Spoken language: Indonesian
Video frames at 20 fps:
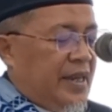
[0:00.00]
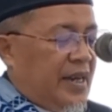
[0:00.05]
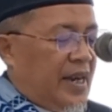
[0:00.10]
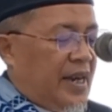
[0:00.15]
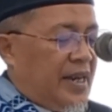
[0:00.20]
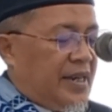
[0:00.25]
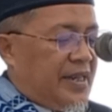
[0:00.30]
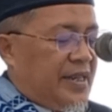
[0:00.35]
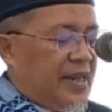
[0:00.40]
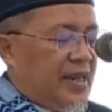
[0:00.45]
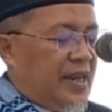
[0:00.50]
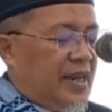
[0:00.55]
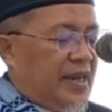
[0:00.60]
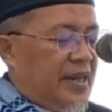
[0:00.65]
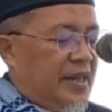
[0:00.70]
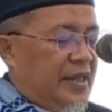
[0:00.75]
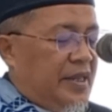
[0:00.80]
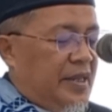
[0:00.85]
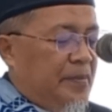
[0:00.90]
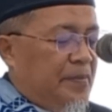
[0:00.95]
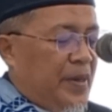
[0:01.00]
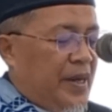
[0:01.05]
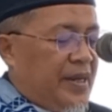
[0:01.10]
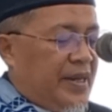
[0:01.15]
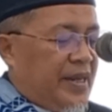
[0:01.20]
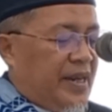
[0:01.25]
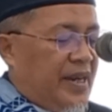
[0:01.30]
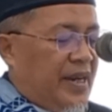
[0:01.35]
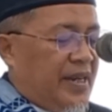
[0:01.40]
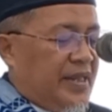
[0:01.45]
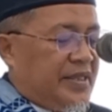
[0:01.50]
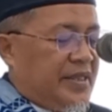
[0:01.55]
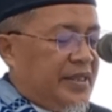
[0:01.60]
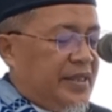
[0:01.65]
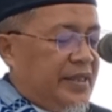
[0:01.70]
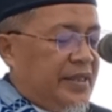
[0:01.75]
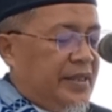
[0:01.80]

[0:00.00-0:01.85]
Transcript: adalah ibadah haji.